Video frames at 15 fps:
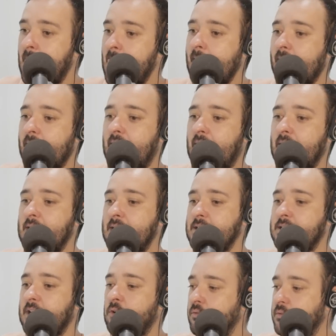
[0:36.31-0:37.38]
A Aline tá
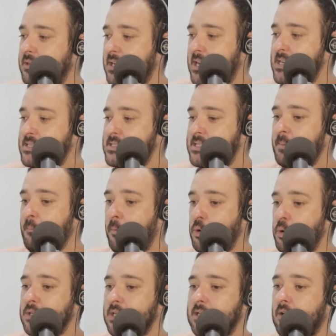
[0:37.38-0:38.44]
com 13%, Bruna
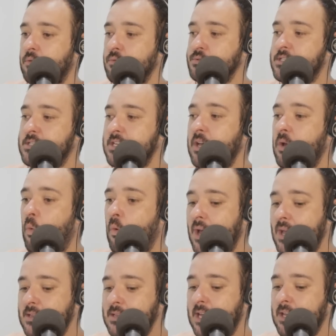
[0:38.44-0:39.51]
tá com
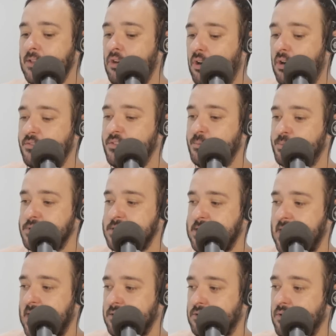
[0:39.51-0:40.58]

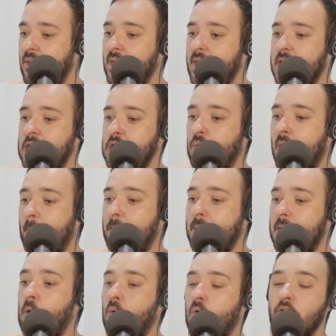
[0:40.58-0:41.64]
59% e o Gabriel
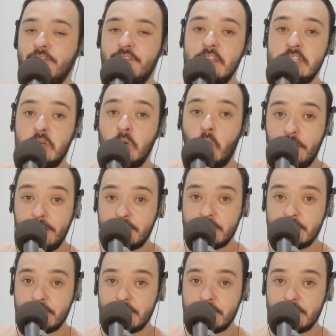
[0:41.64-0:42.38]
com 28%,